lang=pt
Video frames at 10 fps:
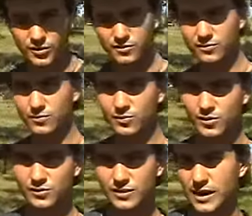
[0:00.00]
muito,
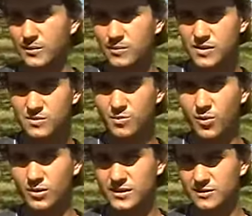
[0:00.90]
muito tempo
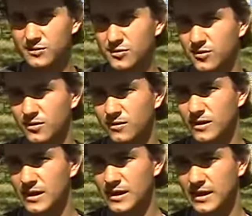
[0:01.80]
exposta no sol.
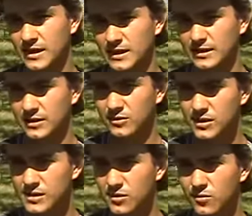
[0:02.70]
Então
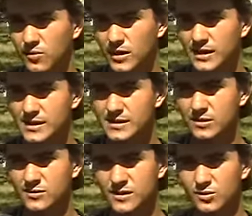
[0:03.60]
esse é o,
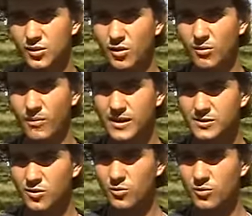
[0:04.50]
esse é o sintoma mais
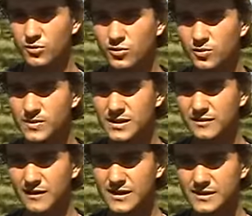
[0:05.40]
comum de
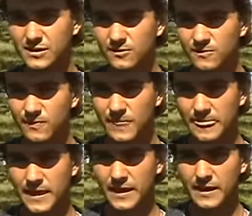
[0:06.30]
observação.
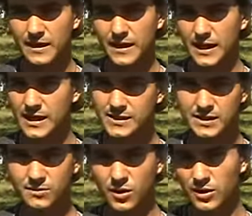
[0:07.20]
Esse
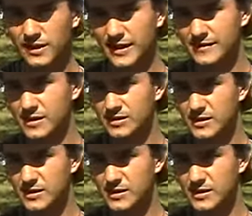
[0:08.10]
animal ele deve ser